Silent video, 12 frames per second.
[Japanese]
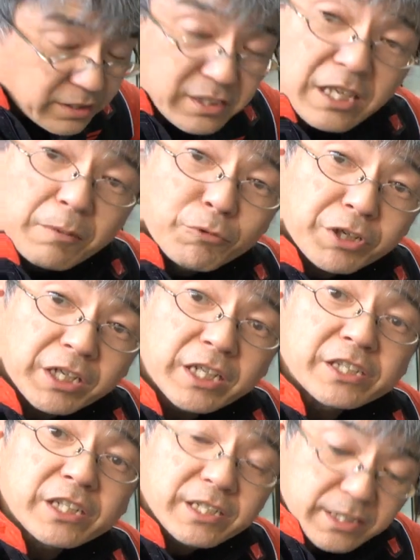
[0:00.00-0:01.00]
1000円もいかない
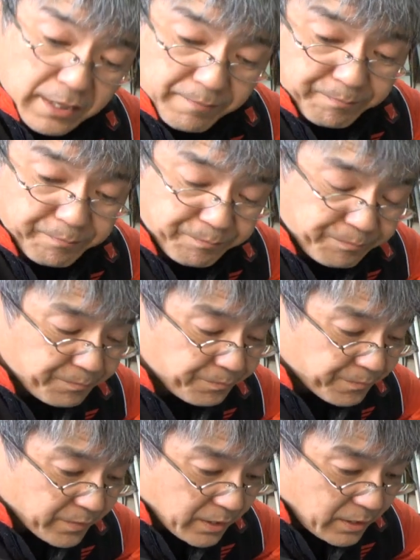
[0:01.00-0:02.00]
んじゃないですか、うん
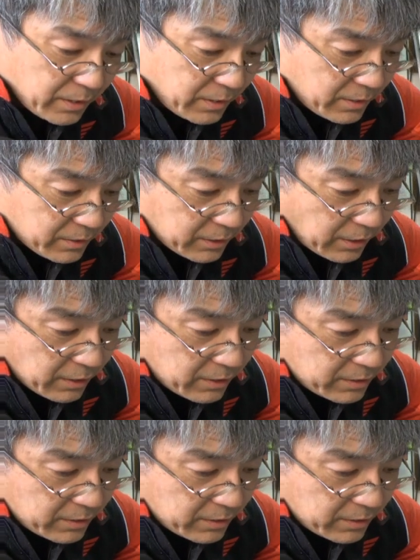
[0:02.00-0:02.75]
ただ